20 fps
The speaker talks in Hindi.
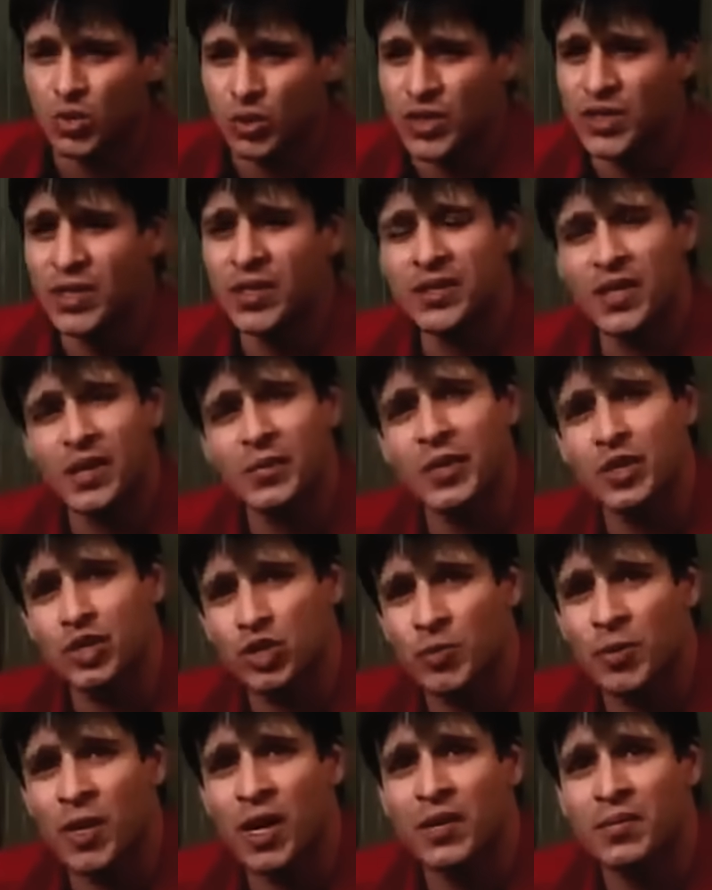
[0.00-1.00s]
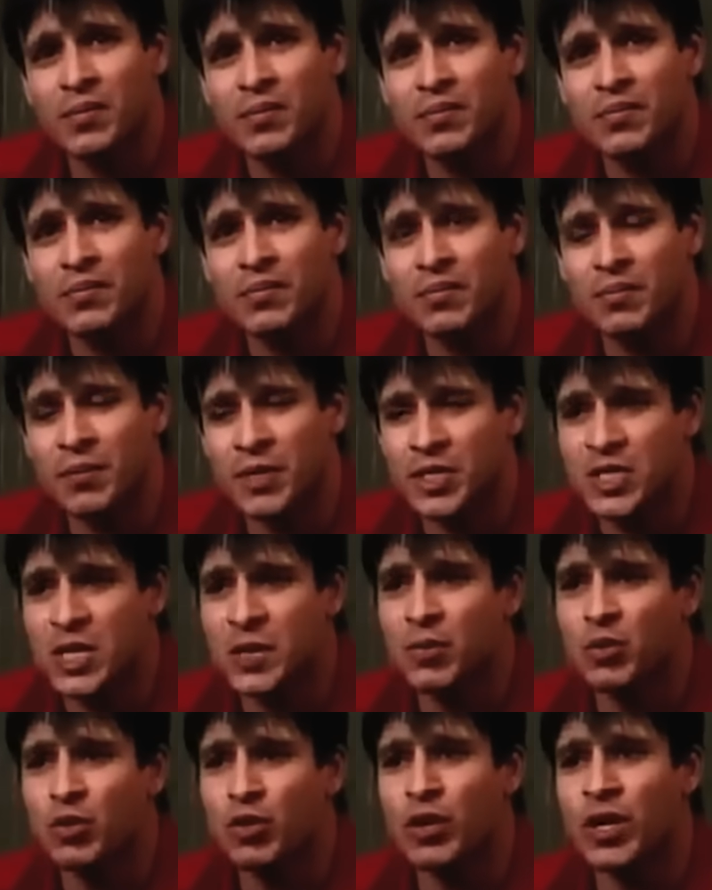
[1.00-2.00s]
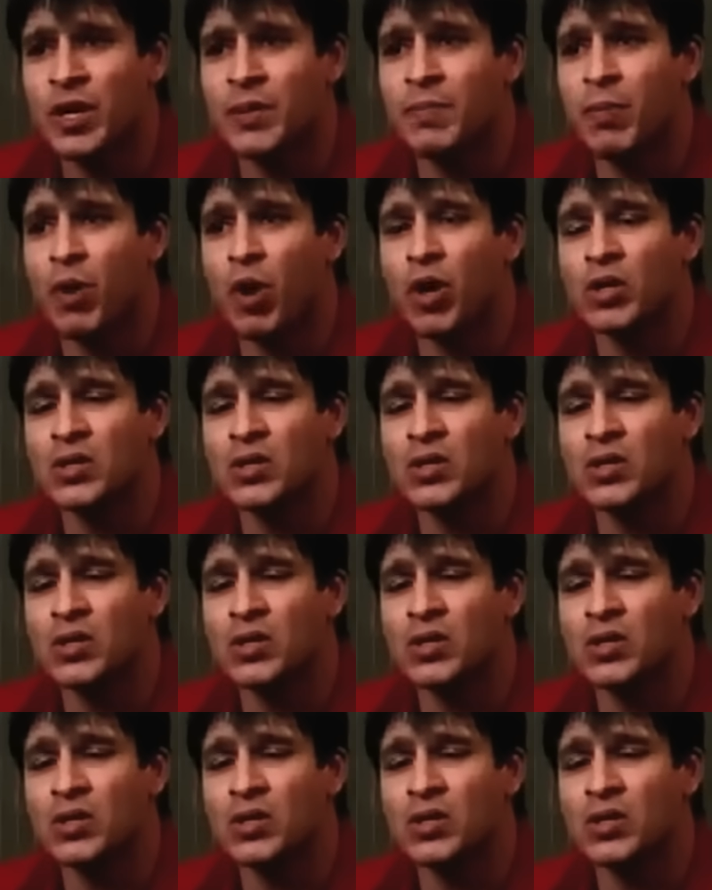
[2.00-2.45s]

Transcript: थोड़ी देर तक मैं चुप रहा फिर जब उन्होंने